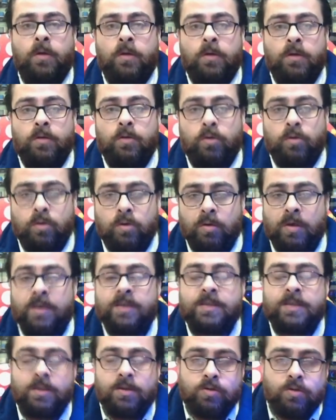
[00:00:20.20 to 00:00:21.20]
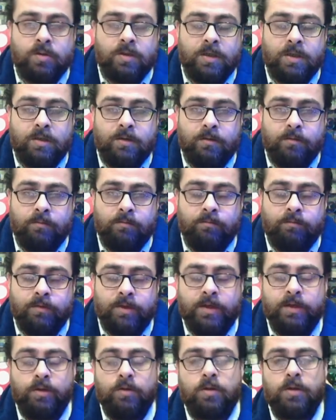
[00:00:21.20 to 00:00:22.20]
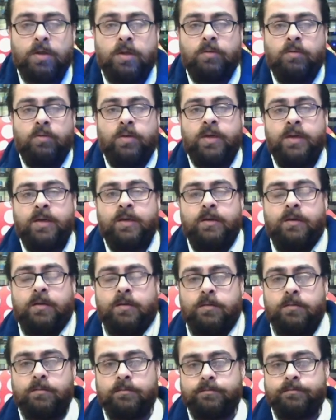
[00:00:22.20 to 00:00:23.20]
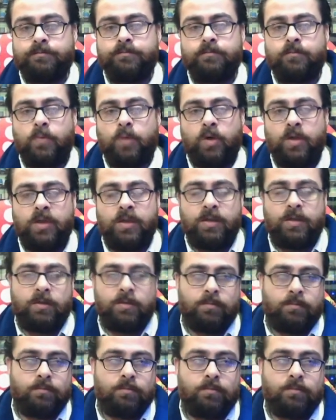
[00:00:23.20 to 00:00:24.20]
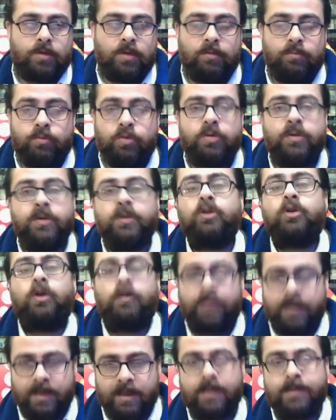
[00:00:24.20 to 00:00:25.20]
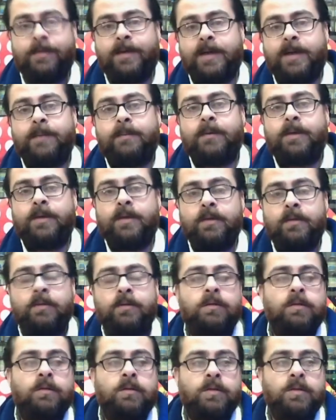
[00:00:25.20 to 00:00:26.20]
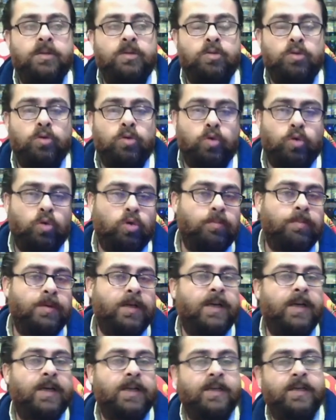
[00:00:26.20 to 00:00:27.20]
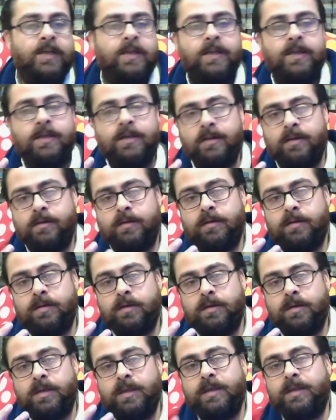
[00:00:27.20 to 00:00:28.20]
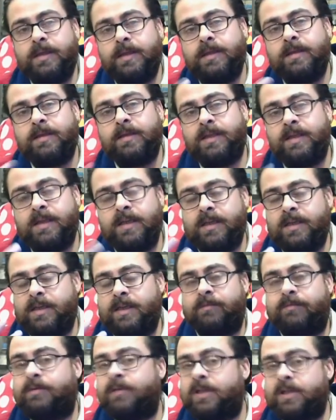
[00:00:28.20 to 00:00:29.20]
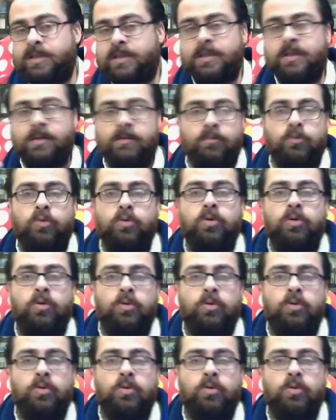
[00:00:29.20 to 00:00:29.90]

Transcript: दोस्तों आज का जो वीडियो है वो एक बड़ी कन्फ्यूजिंग टॉपिक के बारे में है कि जो दो प्रकार की डिज़ीज़ की डेफिनेशन हमको